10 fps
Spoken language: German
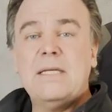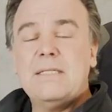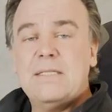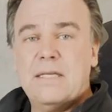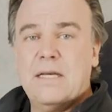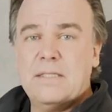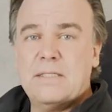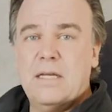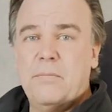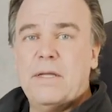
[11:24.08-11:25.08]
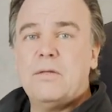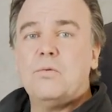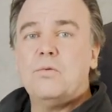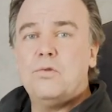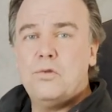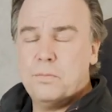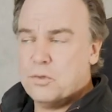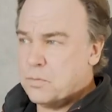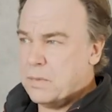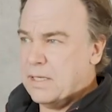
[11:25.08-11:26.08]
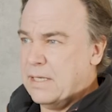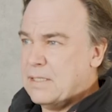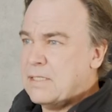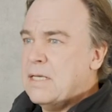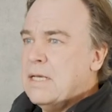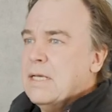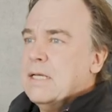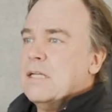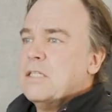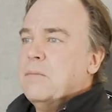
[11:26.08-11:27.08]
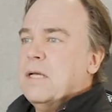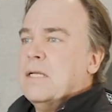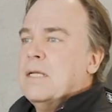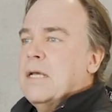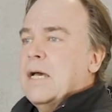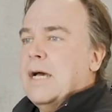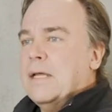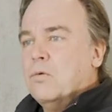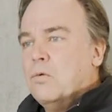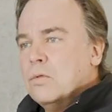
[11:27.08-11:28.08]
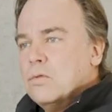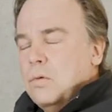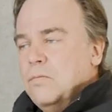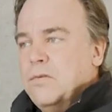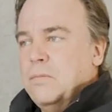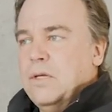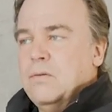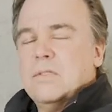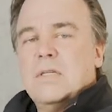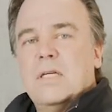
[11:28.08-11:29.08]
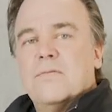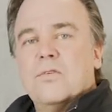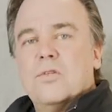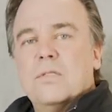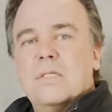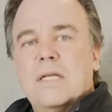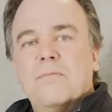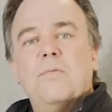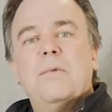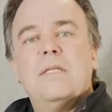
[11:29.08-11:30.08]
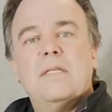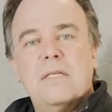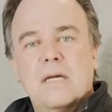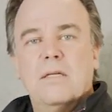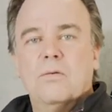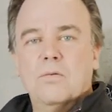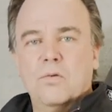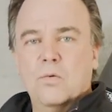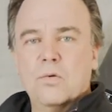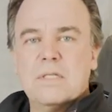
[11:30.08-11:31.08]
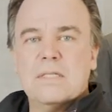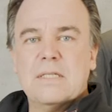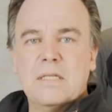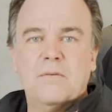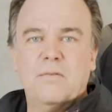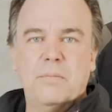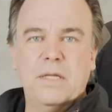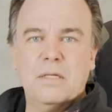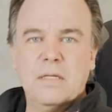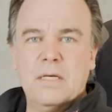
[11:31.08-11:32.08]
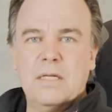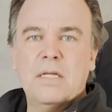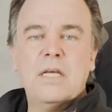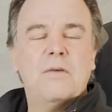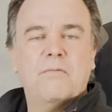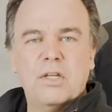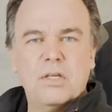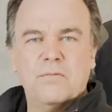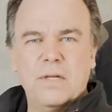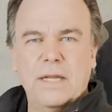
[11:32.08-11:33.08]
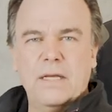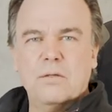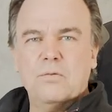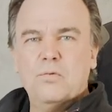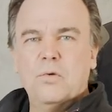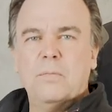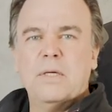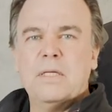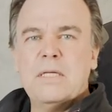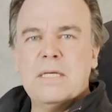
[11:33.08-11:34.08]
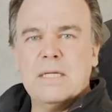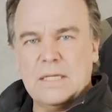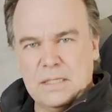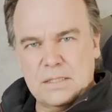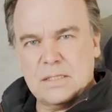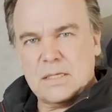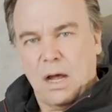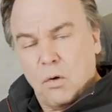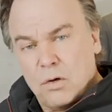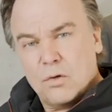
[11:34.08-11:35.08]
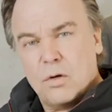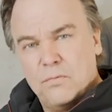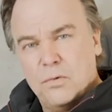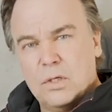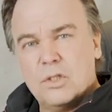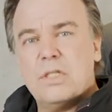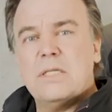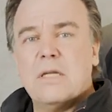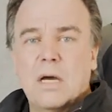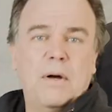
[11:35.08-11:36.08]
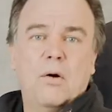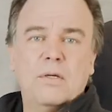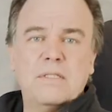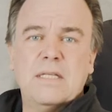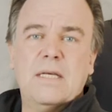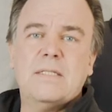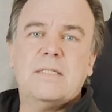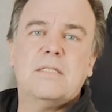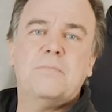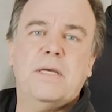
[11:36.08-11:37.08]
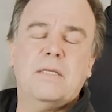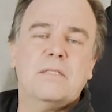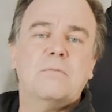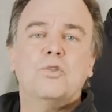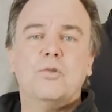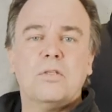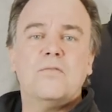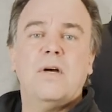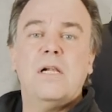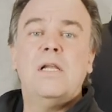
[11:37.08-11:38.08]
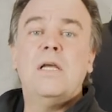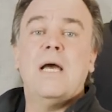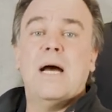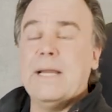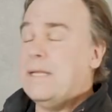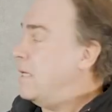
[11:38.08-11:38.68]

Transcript: Sicherheitselement und typisch bei X, dass man einen rundum Verbindungsreißverschluss hat, womit ich Jacke und Hose sicher verbinden kann. Wenn ich auf der längeren Tour bin, dann ist das auch eine Komfortgeschichte, aber auch ein Sicherheitsaspekt, dass im Sturzfall eine